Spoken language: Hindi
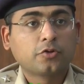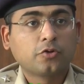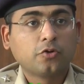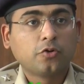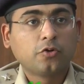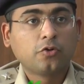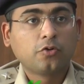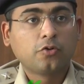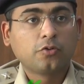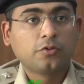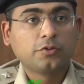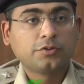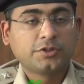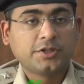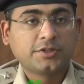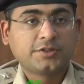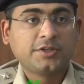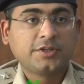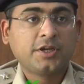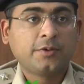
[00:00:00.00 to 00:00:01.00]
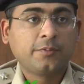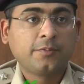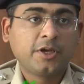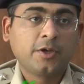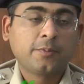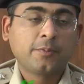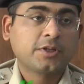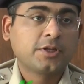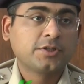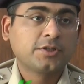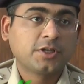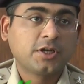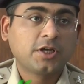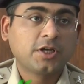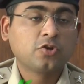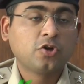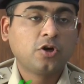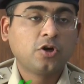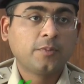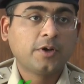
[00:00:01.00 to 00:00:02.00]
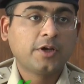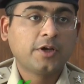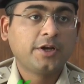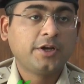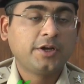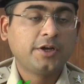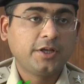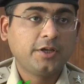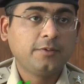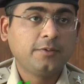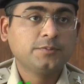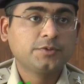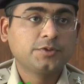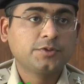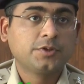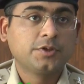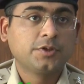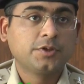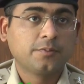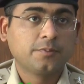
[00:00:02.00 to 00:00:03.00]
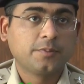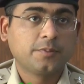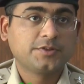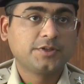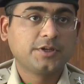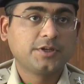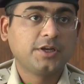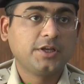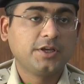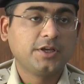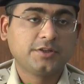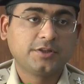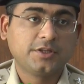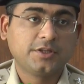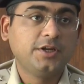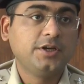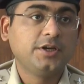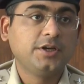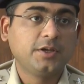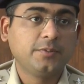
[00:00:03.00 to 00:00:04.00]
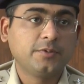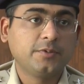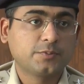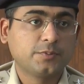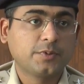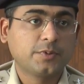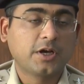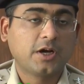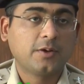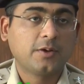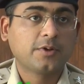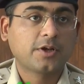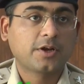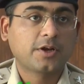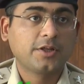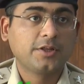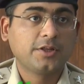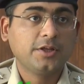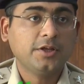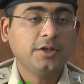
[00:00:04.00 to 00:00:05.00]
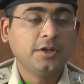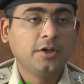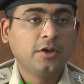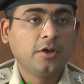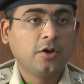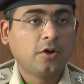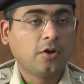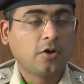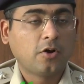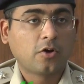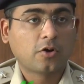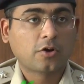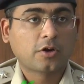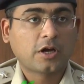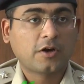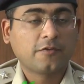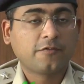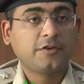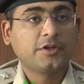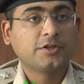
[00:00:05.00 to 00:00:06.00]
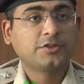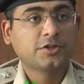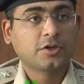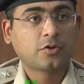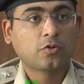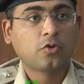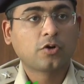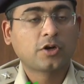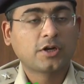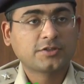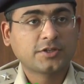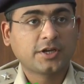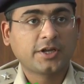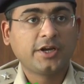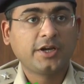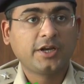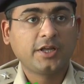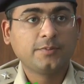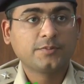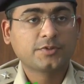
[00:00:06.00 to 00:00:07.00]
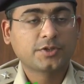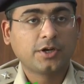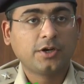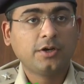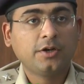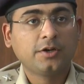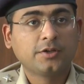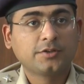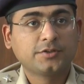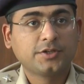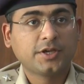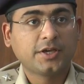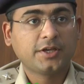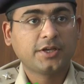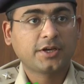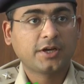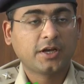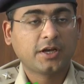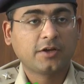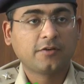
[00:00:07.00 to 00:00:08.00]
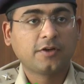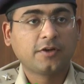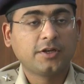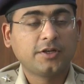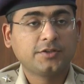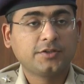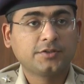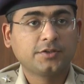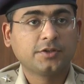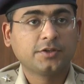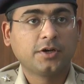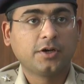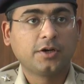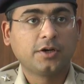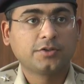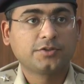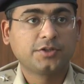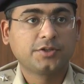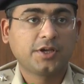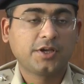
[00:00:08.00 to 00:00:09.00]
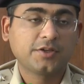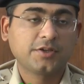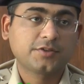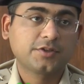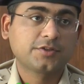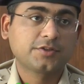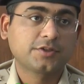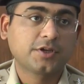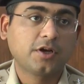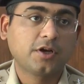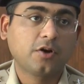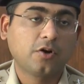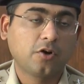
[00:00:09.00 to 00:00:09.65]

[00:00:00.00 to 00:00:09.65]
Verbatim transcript: तो जैसे ही हमें ये पता चला तो हमारी टीम्स बेसिकली तीन टीम इसमें काम कर रही थी और काफ़ी अच्छा रोल रहा सारी टीम्स का सी आई ए कालावाली सी आई ए सिरसा